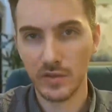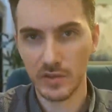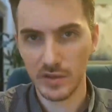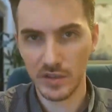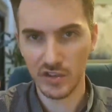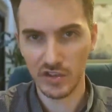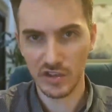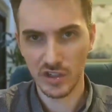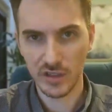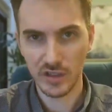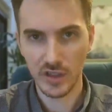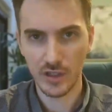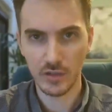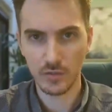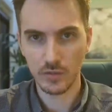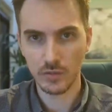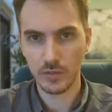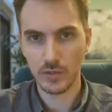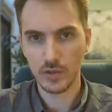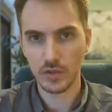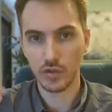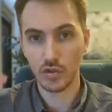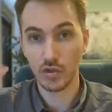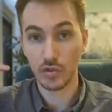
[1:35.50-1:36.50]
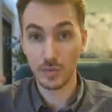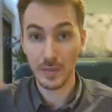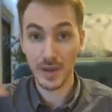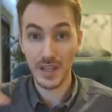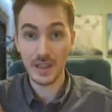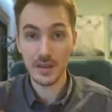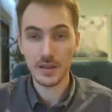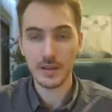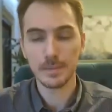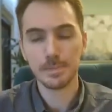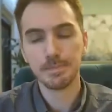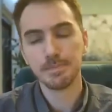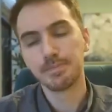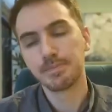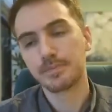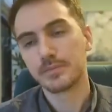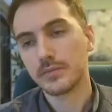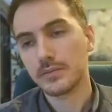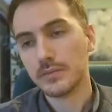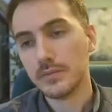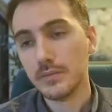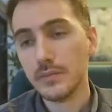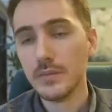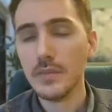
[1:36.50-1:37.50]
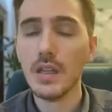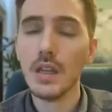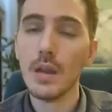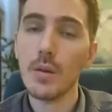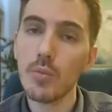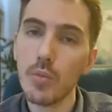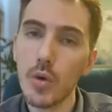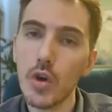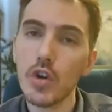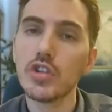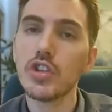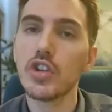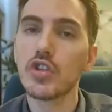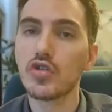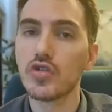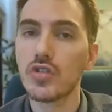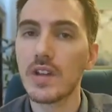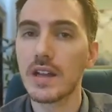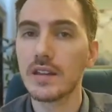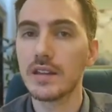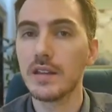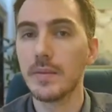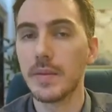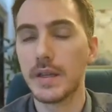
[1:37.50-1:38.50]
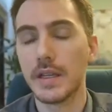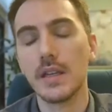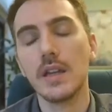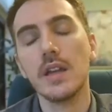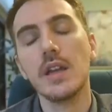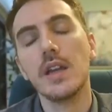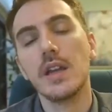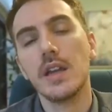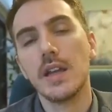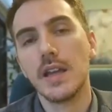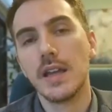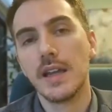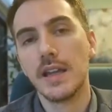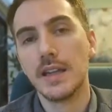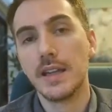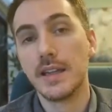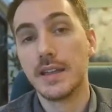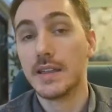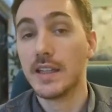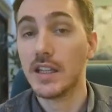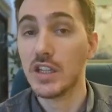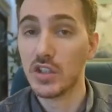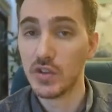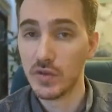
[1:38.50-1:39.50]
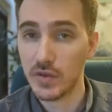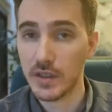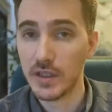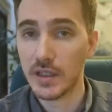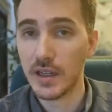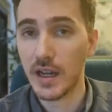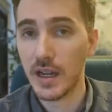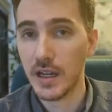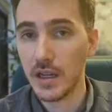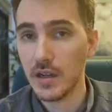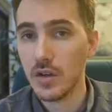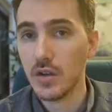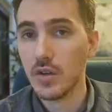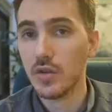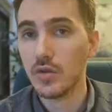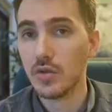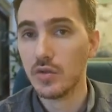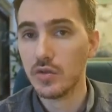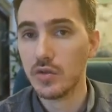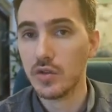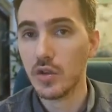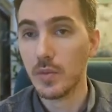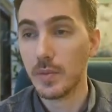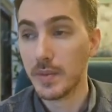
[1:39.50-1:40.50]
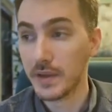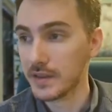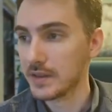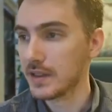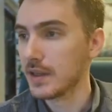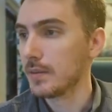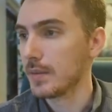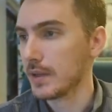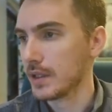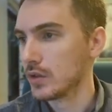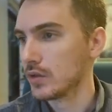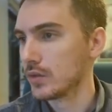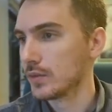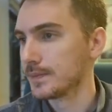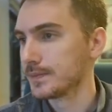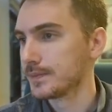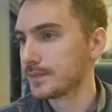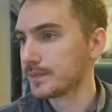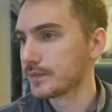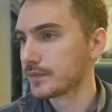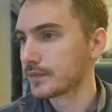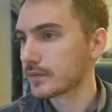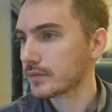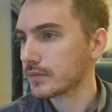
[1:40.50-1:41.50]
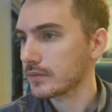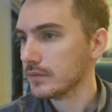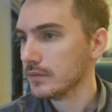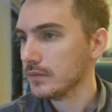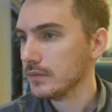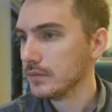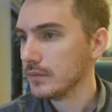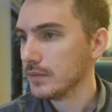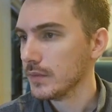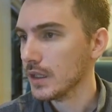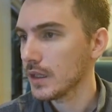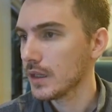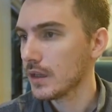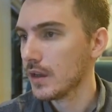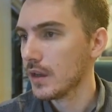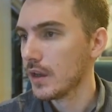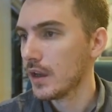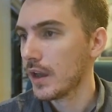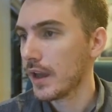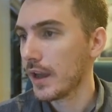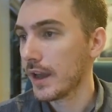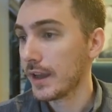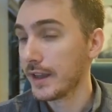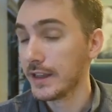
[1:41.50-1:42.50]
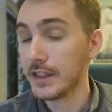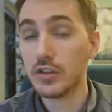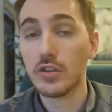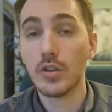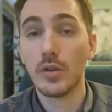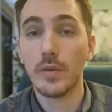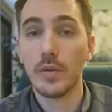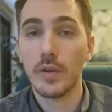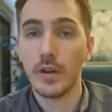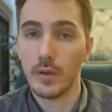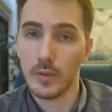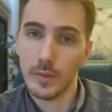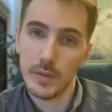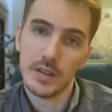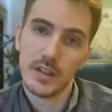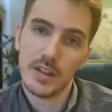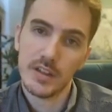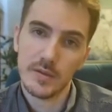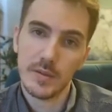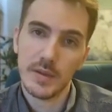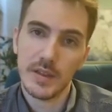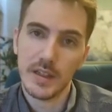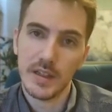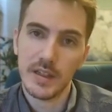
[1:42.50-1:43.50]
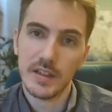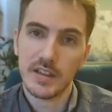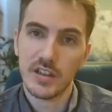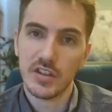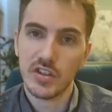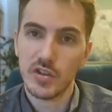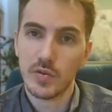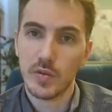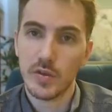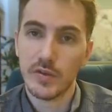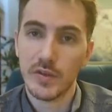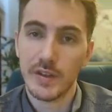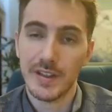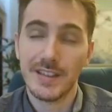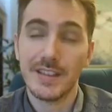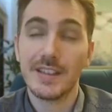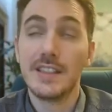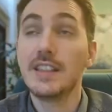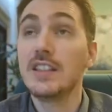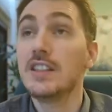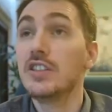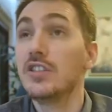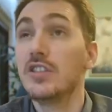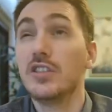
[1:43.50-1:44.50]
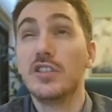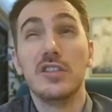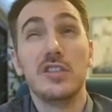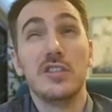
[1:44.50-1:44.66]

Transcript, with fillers: se você já tem uma suspeita, pode ajudar também ele a identificar o seu pensamento. É, isso é, é uma das maneiras que a gente pode fazer. Se